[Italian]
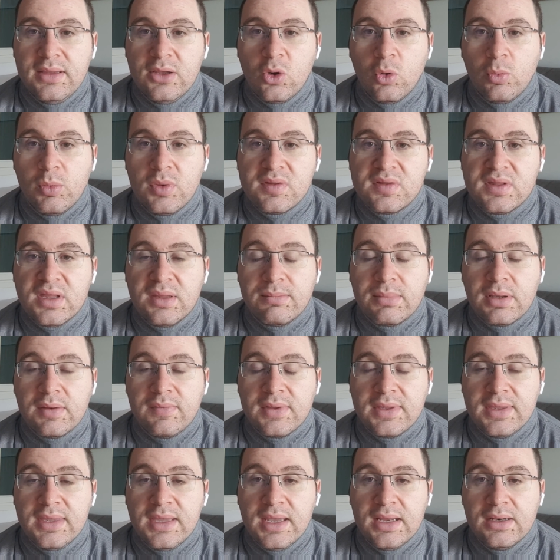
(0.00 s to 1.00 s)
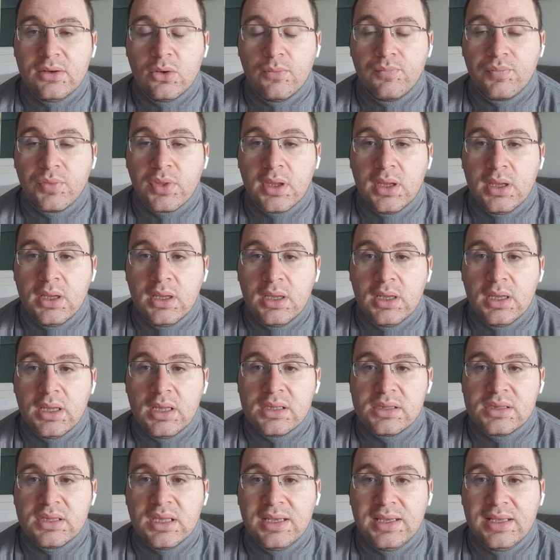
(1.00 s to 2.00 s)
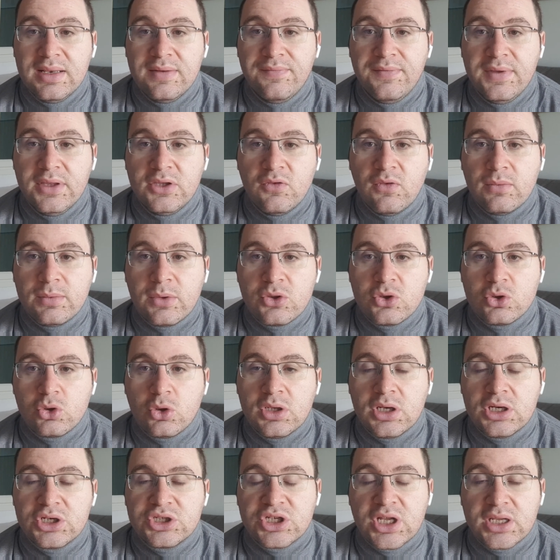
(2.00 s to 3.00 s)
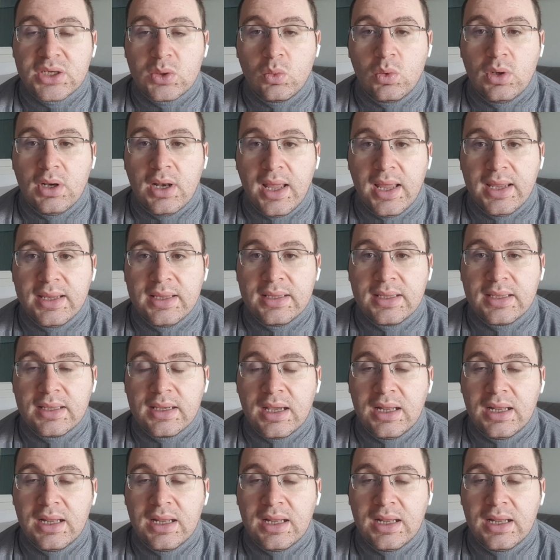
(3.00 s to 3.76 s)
Come sempre vi chiedo se il video vi è piaciuto di lasciare un like